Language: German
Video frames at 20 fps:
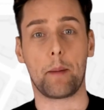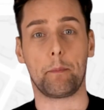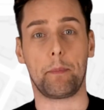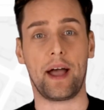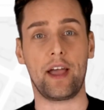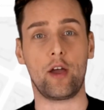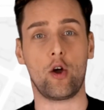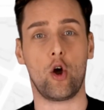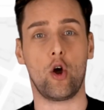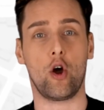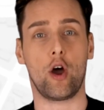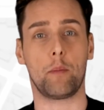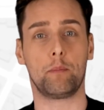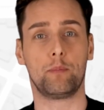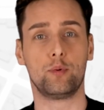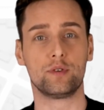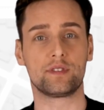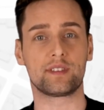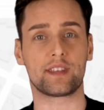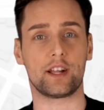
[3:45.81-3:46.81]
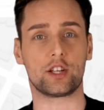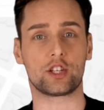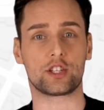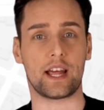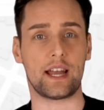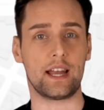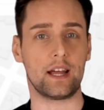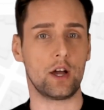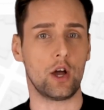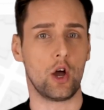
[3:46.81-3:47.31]
bei eurer
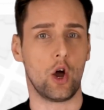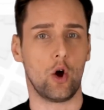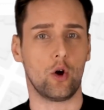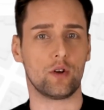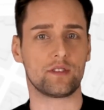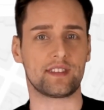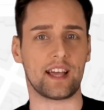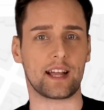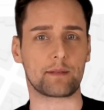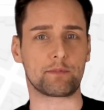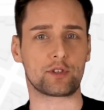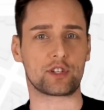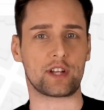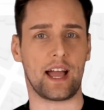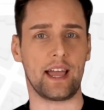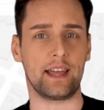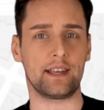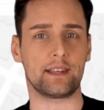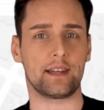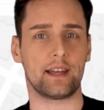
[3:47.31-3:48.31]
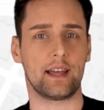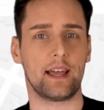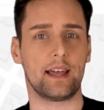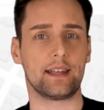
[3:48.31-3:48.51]
Bußgeldstelle und sagt Bescheid,